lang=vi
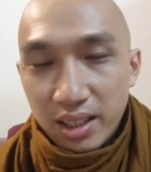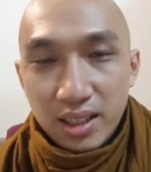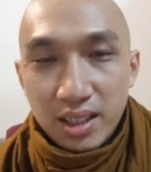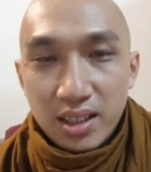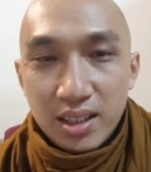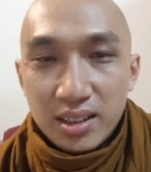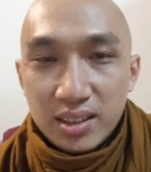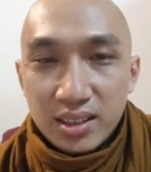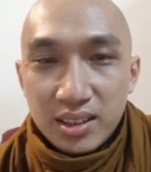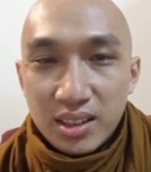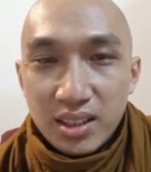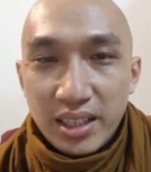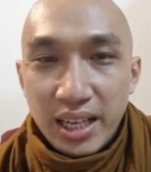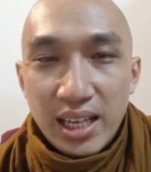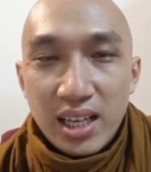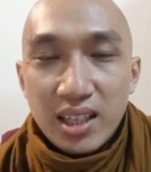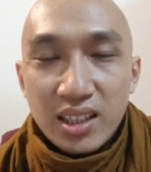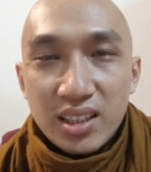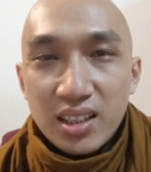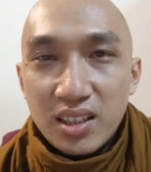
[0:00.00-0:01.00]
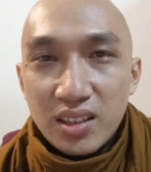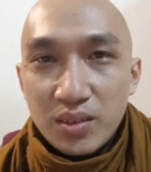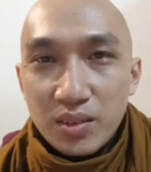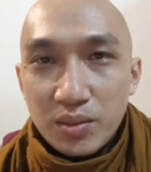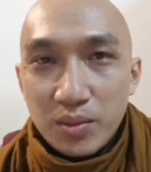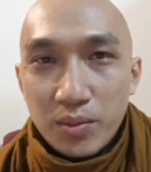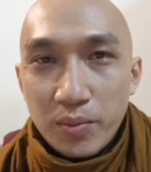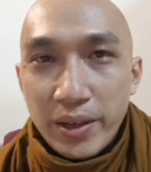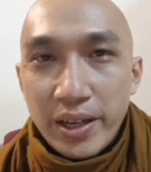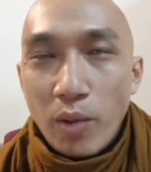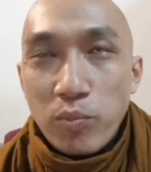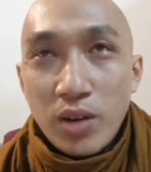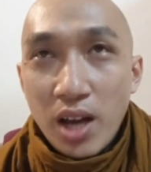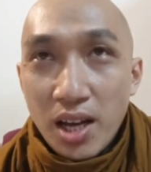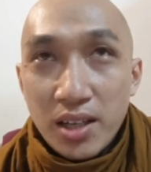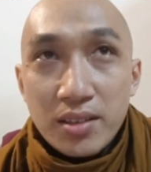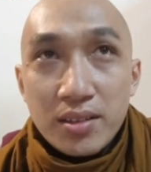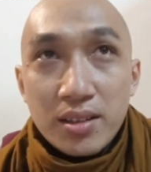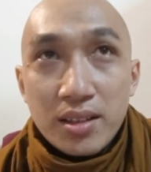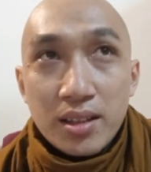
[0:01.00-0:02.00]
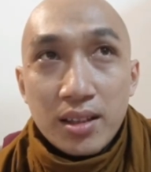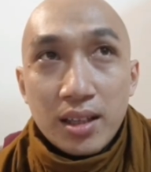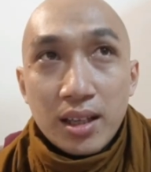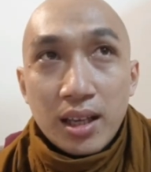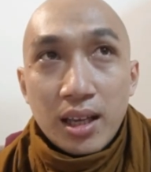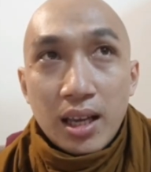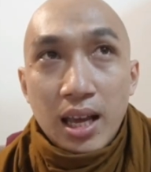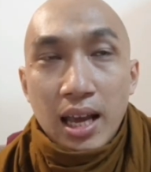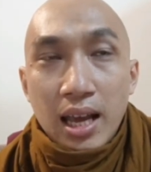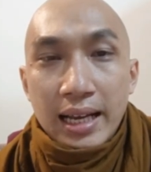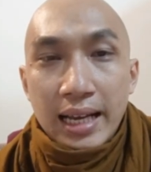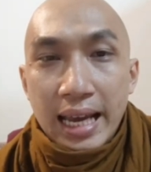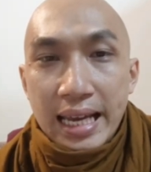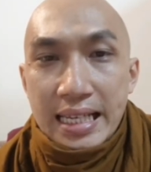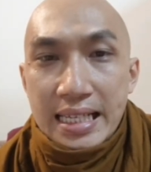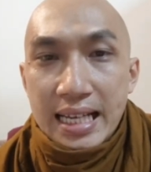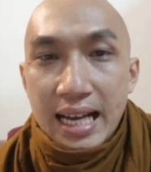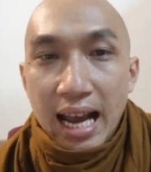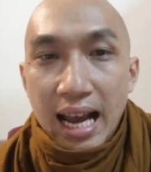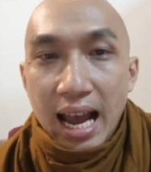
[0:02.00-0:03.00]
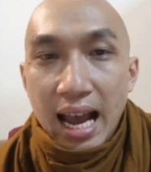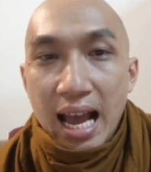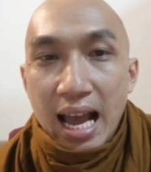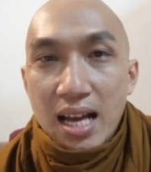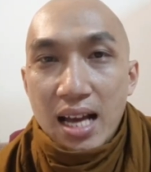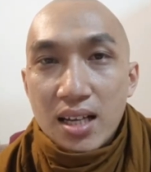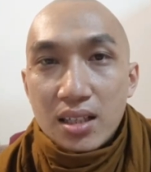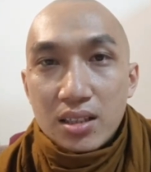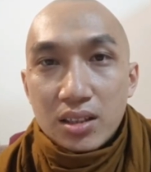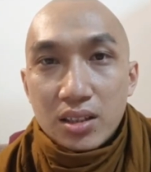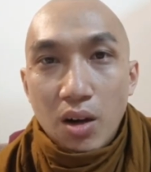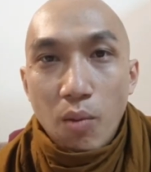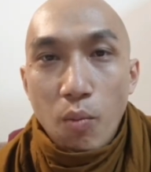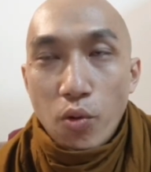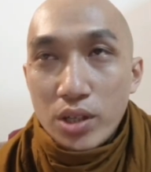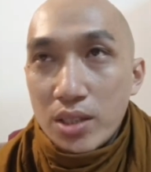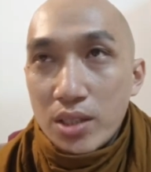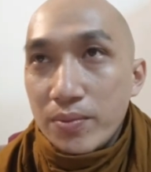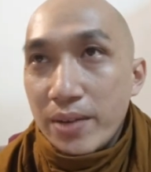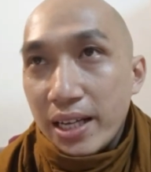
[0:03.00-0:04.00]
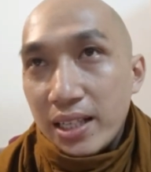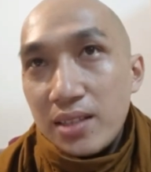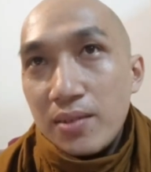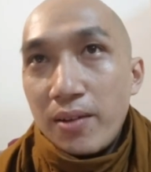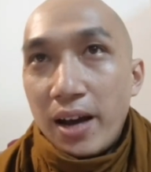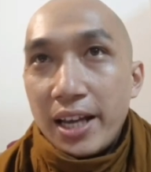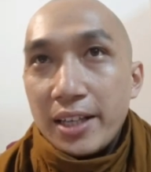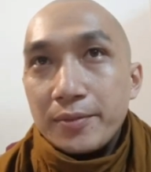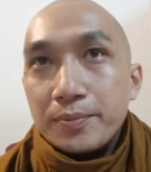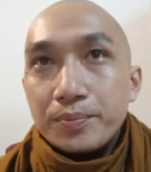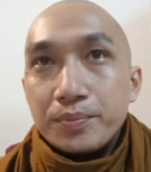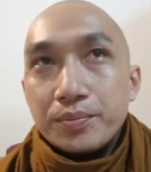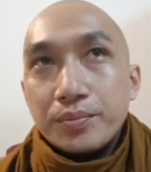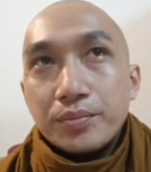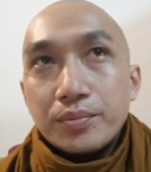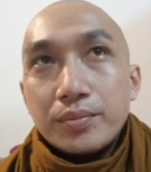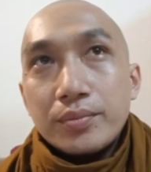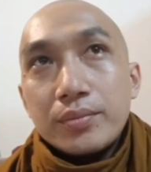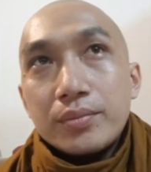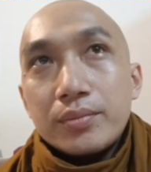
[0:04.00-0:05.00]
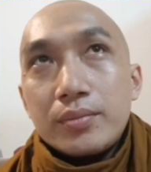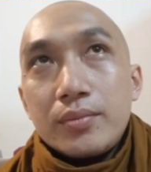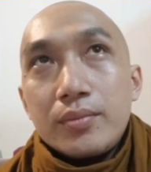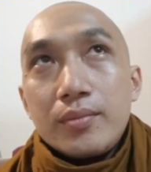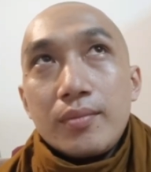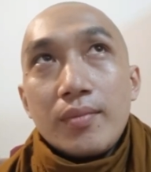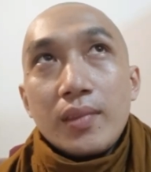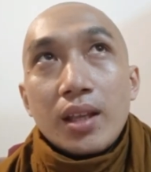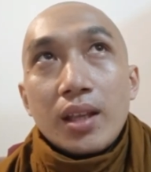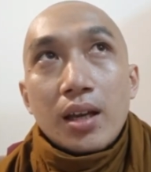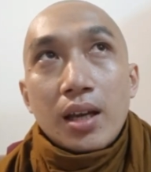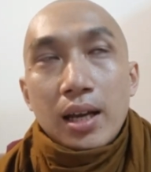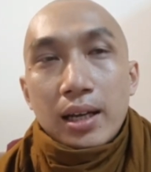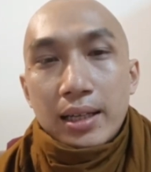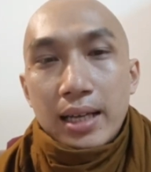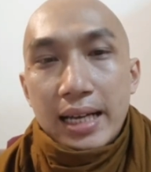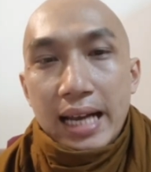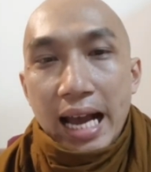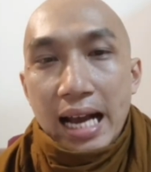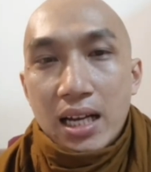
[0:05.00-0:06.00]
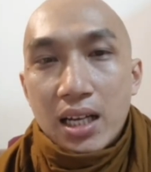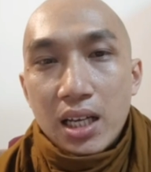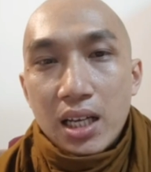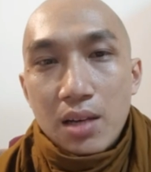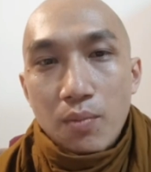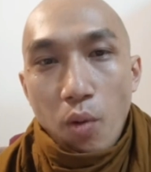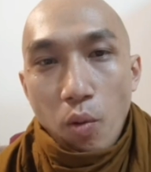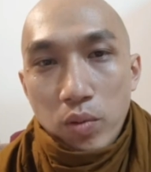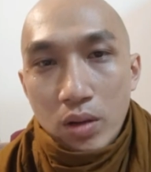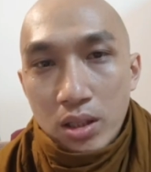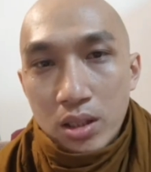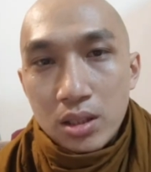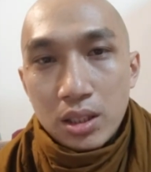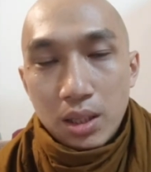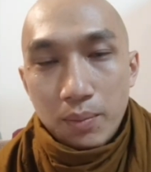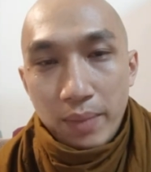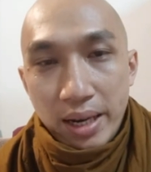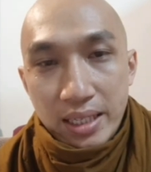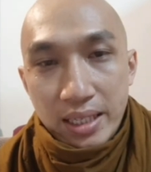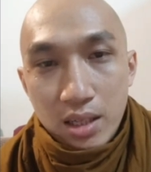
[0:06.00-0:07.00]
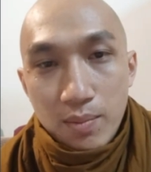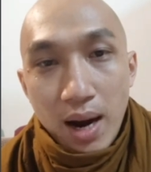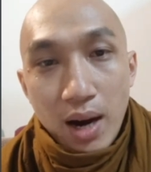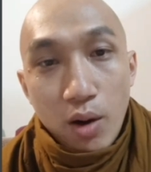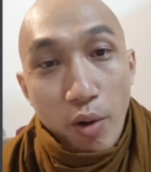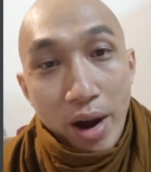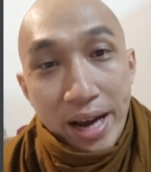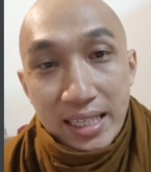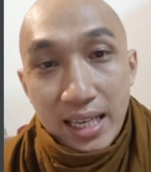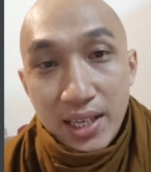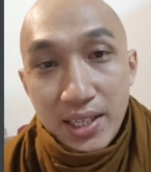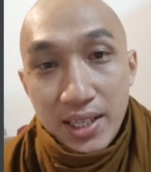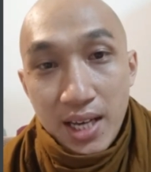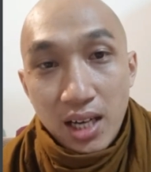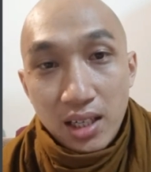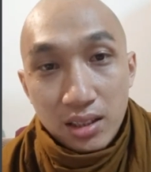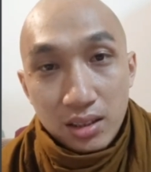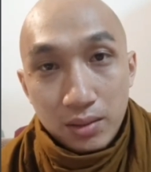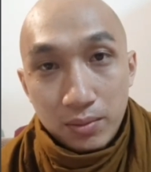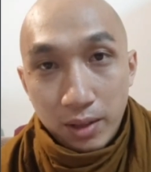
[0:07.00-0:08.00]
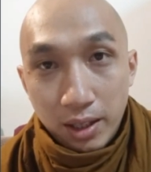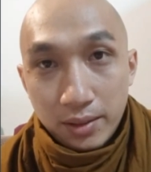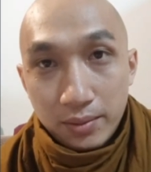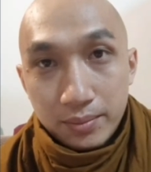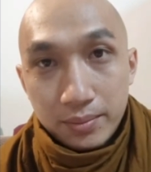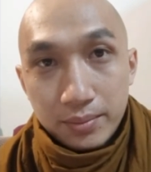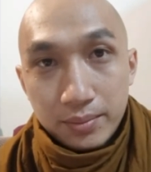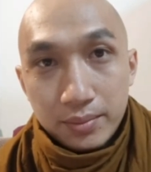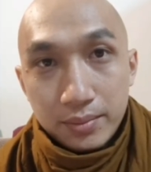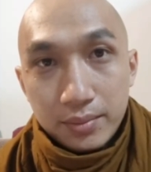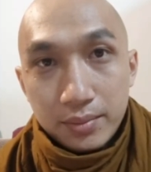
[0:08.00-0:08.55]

thì uh, suy nghĩ là vì không nên ngay cả có một sự việc như vậy ngay cả khi một người mà giữ bắt quan chơi giới thưa quý vị